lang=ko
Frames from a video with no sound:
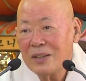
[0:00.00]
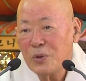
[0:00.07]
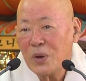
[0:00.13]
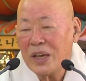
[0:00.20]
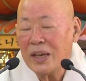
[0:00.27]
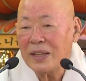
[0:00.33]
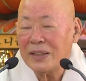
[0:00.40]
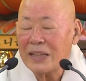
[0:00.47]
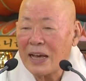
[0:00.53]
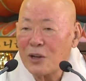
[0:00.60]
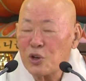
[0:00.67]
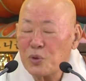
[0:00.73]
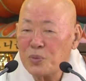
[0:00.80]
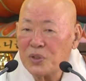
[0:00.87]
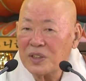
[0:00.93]
왜?
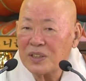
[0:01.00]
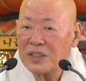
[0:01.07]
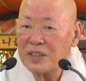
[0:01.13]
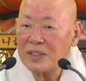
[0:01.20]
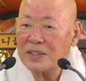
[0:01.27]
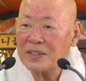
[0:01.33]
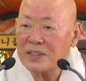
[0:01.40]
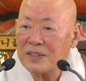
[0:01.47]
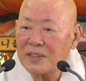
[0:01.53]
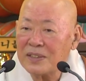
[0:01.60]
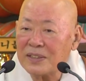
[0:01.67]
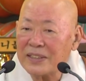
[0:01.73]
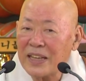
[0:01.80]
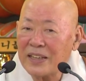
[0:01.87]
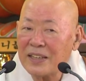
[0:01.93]

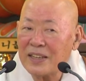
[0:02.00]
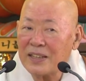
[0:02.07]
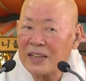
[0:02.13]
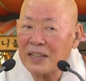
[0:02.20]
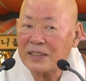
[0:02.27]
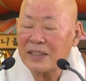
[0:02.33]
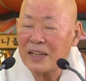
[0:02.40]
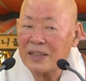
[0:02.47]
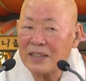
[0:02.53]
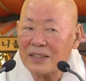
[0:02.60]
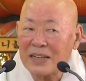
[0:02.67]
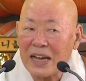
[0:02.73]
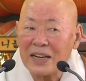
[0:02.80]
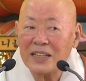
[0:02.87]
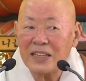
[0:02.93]
나로부터 생겨났다는
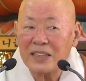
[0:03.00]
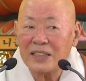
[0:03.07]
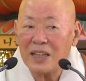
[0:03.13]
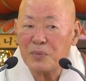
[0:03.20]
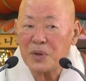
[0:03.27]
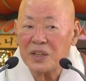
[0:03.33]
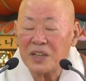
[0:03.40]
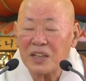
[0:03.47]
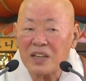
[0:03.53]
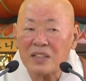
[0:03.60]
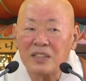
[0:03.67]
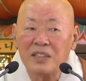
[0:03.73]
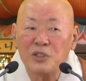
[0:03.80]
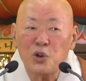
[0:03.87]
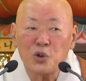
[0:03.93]
걸 알기 때문에 그러니까
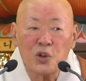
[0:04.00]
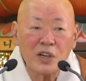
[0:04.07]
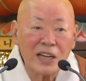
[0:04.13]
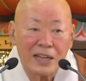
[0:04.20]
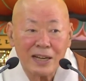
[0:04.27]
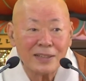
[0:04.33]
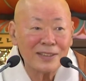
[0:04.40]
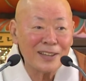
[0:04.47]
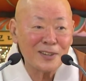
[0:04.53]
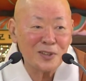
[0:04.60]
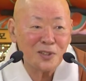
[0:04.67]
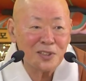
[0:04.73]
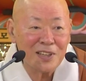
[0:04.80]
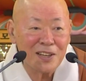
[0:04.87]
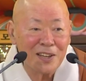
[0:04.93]
근원을 알았다는
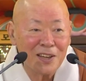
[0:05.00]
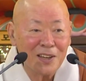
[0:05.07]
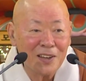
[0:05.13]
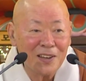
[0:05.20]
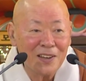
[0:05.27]
거잖아요.